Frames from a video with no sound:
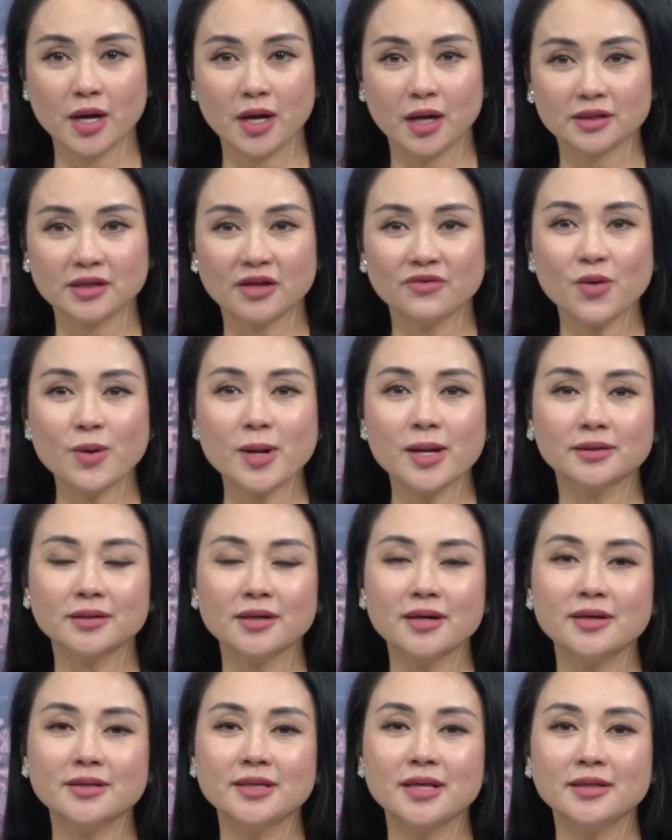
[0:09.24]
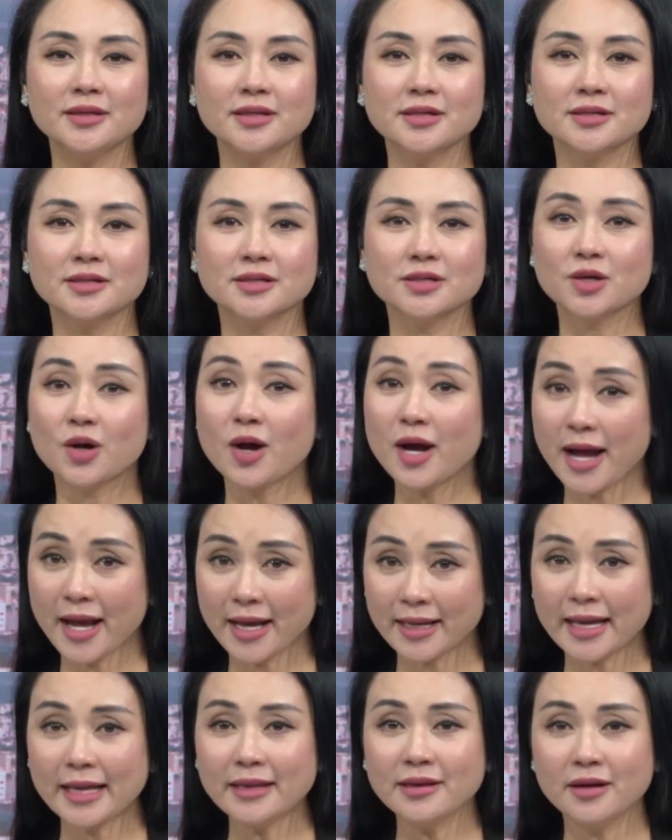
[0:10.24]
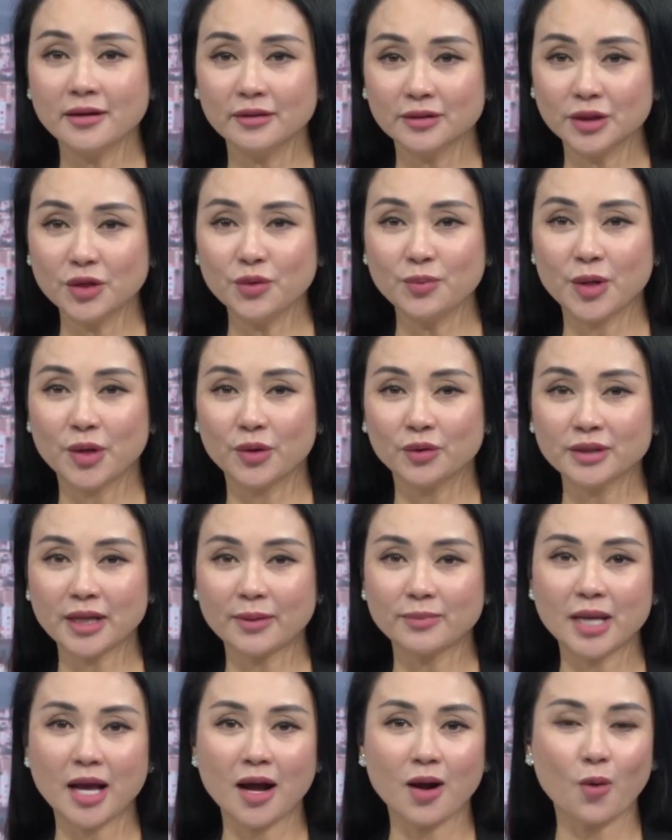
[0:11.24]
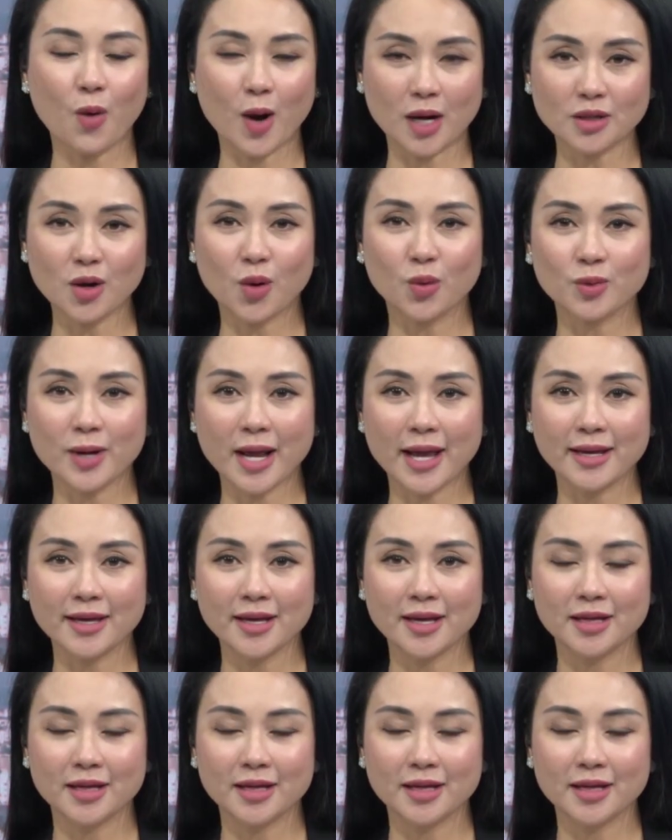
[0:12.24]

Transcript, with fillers: Thành phố Cần Thơ vinh dự có hai cá nhân tiêu biểu tham gia hoạt động này,